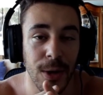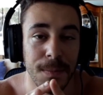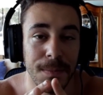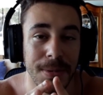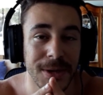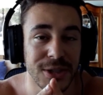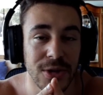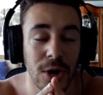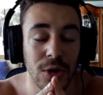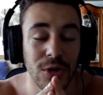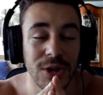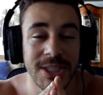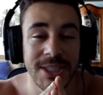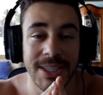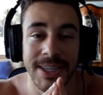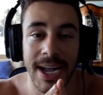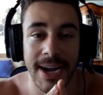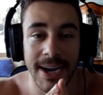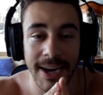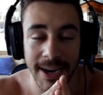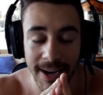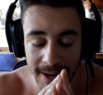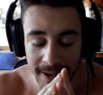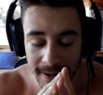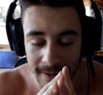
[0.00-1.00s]
o pessoal no
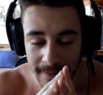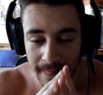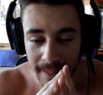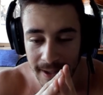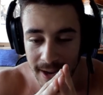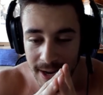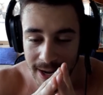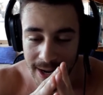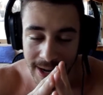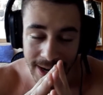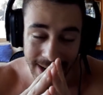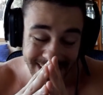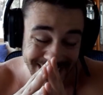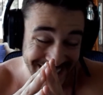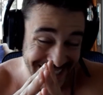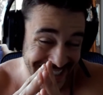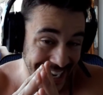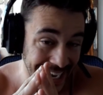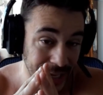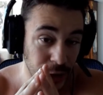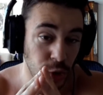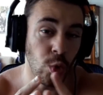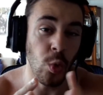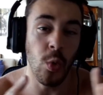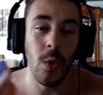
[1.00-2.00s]
Instagram,
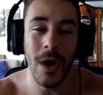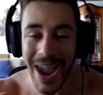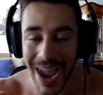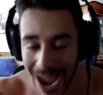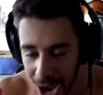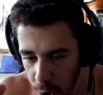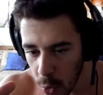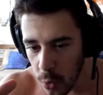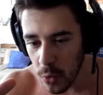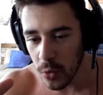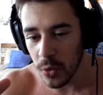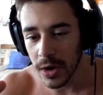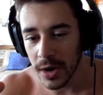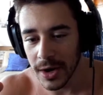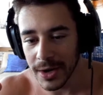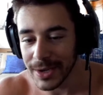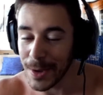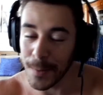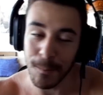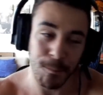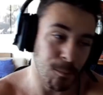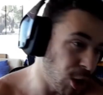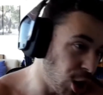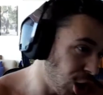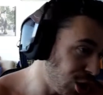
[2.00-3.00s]
exceto eu, que
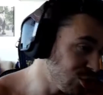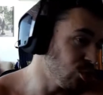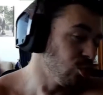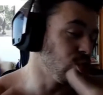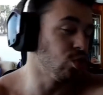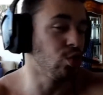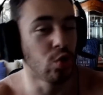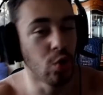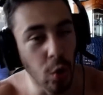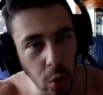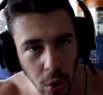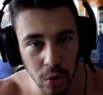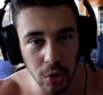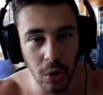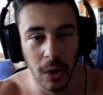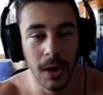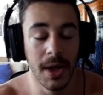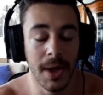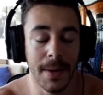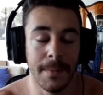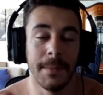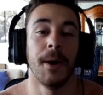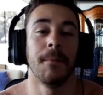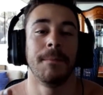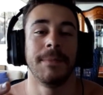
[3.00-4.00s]
porto tudo,
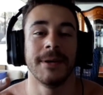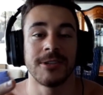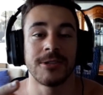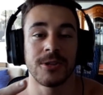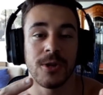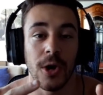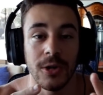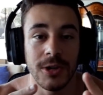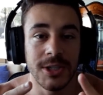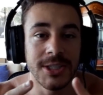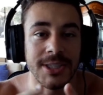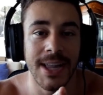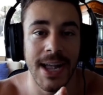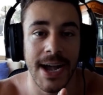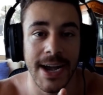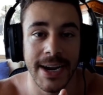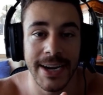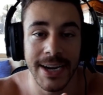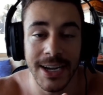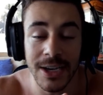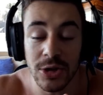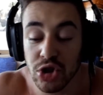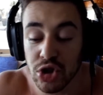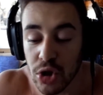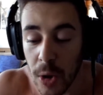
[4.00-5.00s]
mas o pessoal no
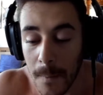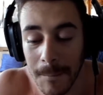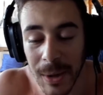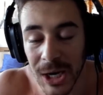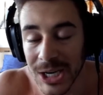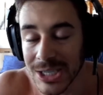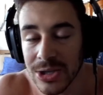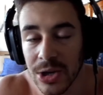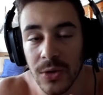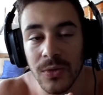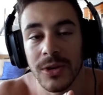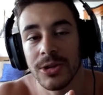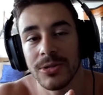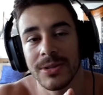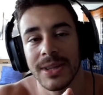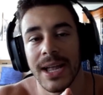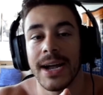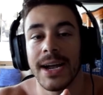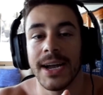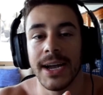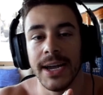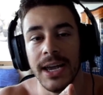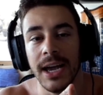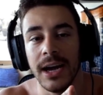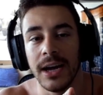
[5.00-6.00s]
Instagram só aposta quando tá
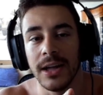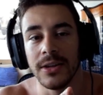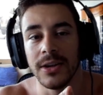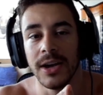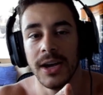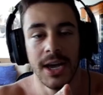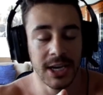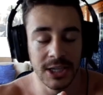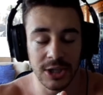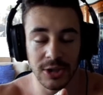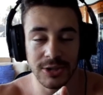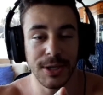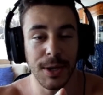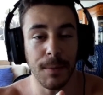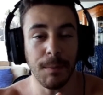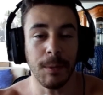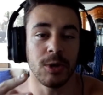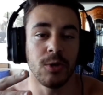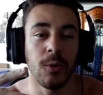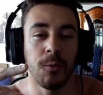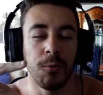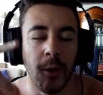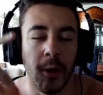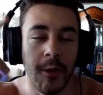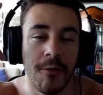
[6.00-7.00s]
ganhando. Então sempre que
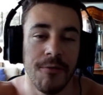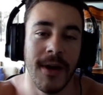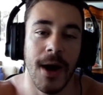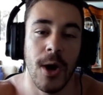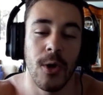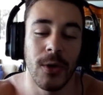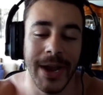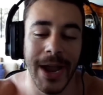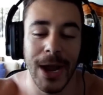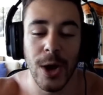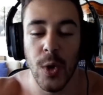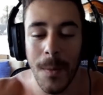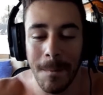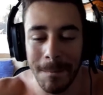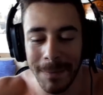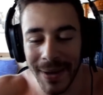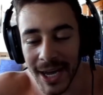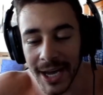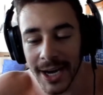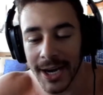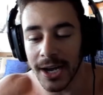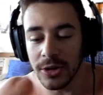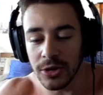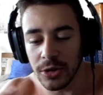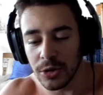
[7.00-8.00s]
tu for ver alguém alguém
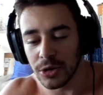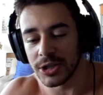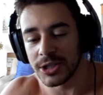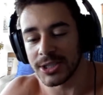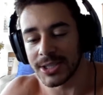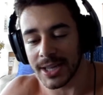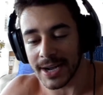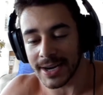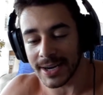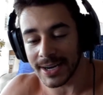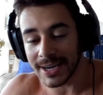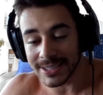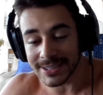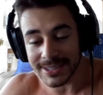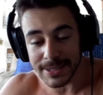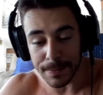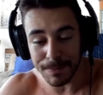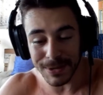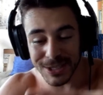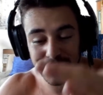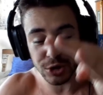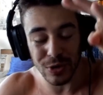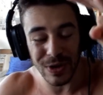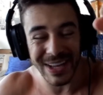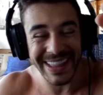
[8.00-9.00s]
operando no Instagram, essa
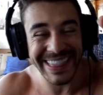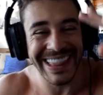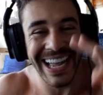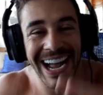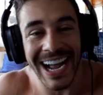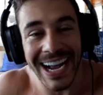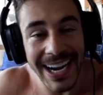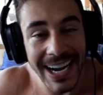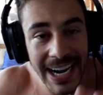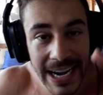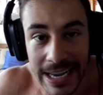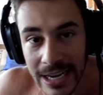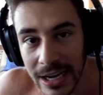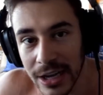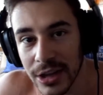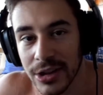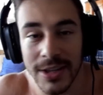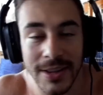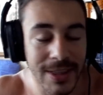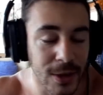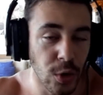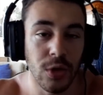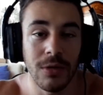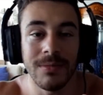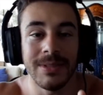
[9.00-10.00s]
pessoa tá ganhando.
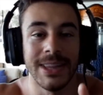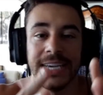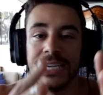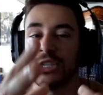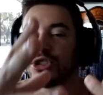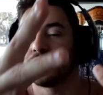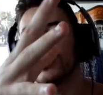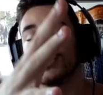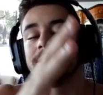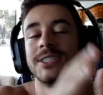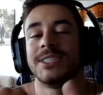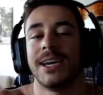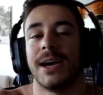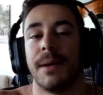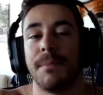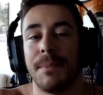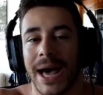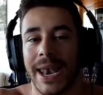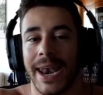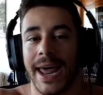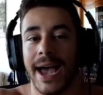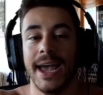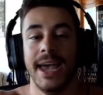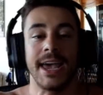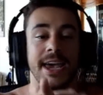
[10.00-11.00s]
Então não deixe isso te
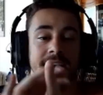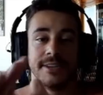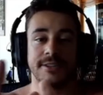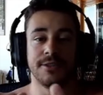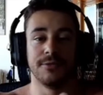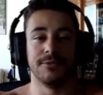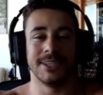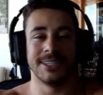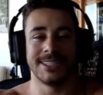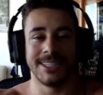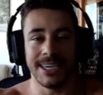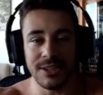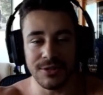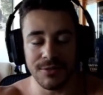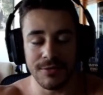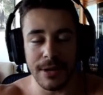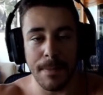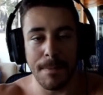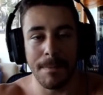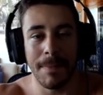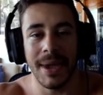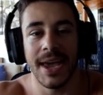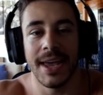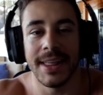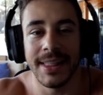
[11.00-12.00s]
abalar se você estiver
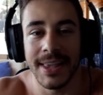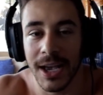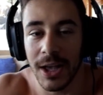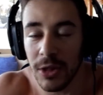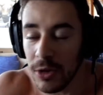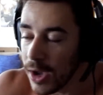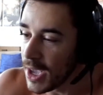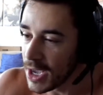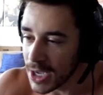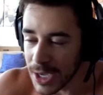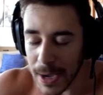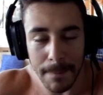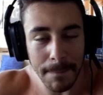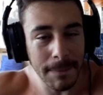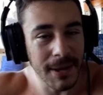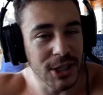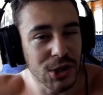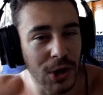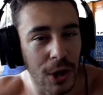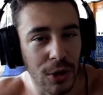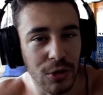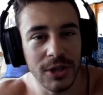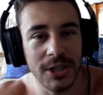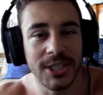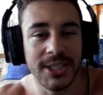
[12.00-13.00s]
perdendo e a
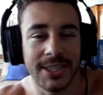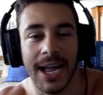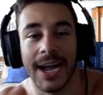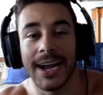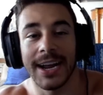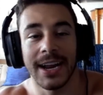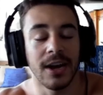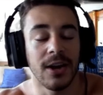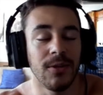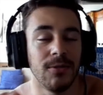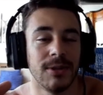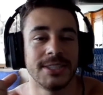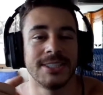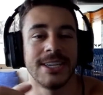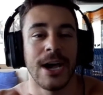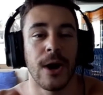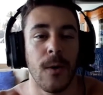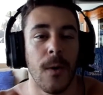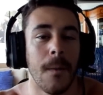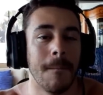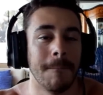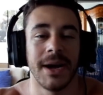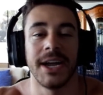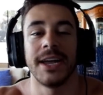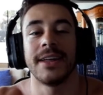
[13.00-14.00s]
pessoa no Instagram que você
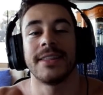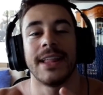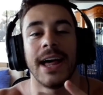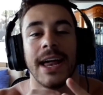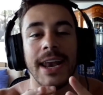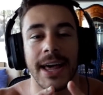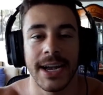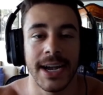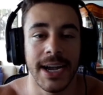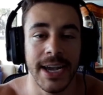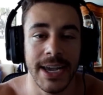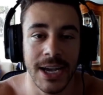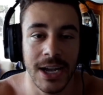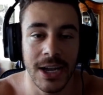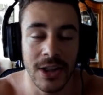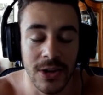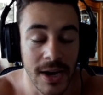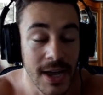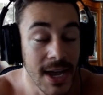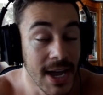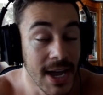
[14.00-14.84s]
acompanha tá lá ganhando.